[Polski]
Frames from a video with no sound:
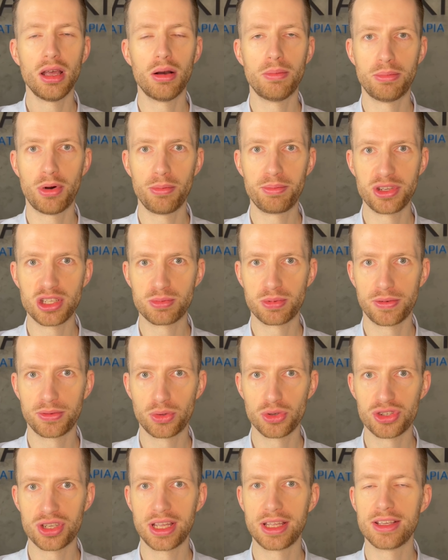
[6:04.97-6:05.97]
po 5
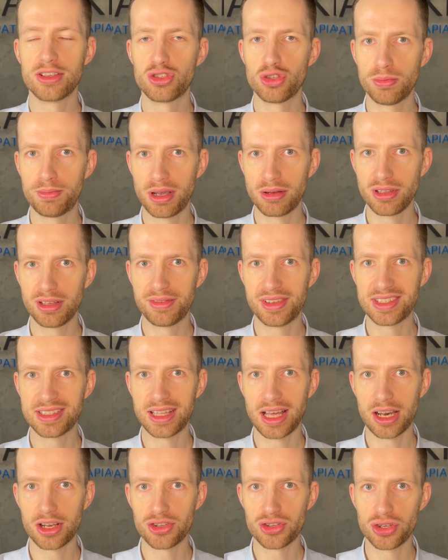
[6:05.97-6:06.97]
powtórzeń zupełnie
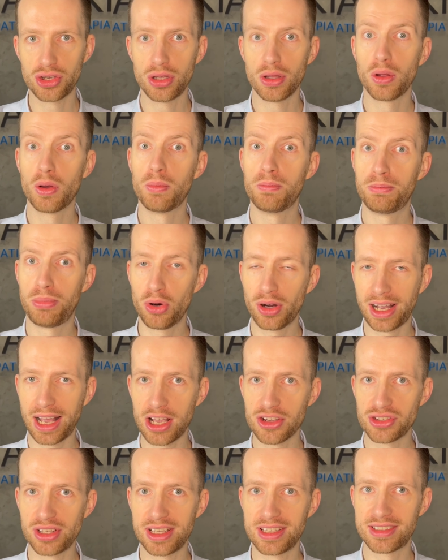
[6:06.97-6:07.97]
wystarczy. Po
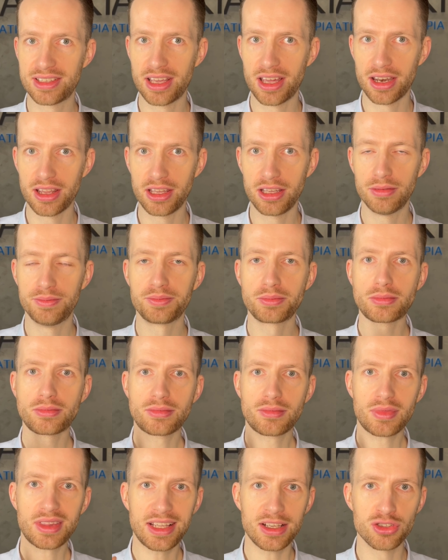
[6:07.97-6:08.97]
każdej serii
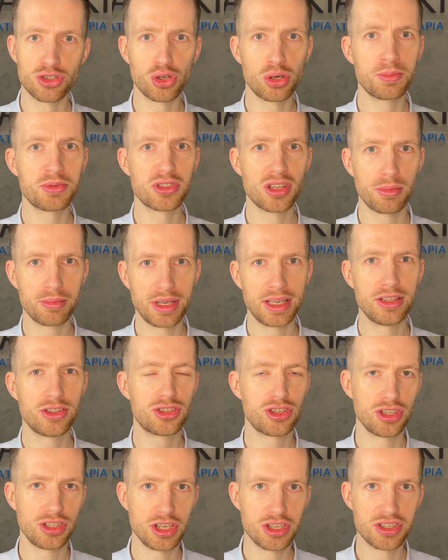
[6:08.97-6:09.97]
Zrób sobie
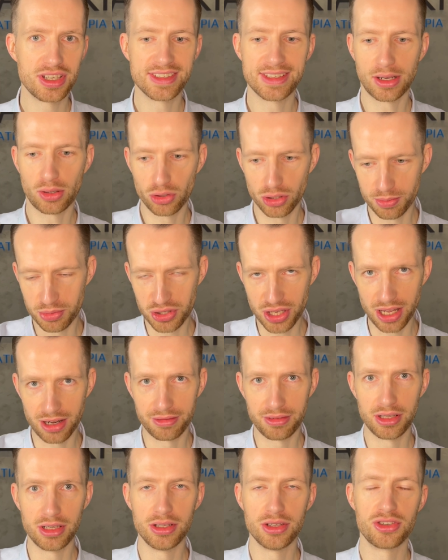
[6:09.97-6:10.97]
30 sekund
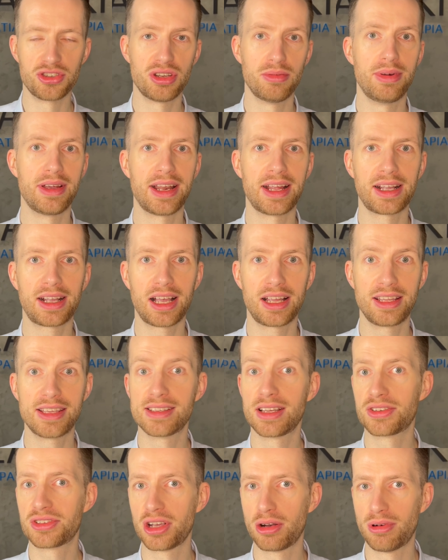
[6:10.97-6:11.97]
przerwy, żeby ręka nie
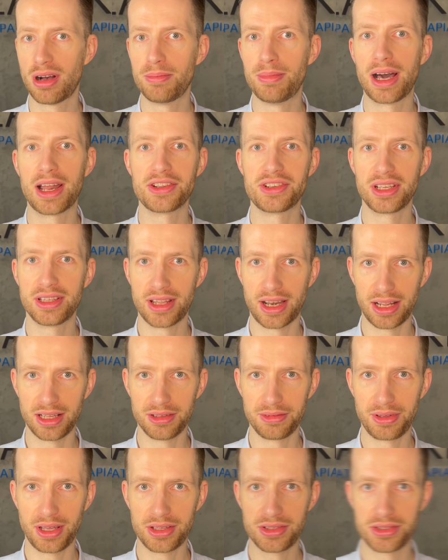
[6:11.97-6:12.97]
zaczęła bardziej drętwieć.